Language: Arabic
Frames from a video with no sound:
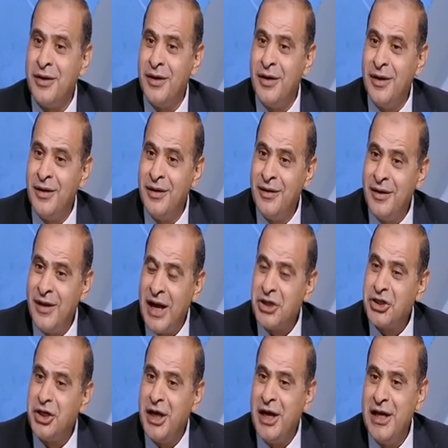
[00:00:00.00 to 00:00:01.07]
آه.
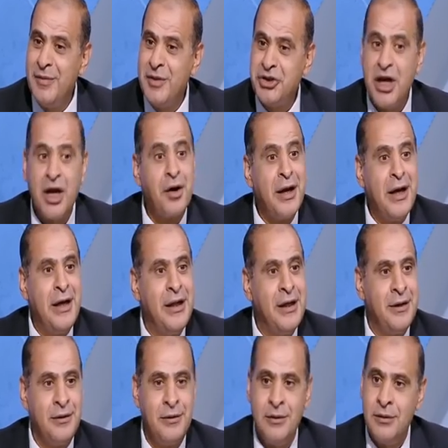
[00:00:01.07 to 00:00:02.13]
عشان يحل مشاكل رايح ليه؟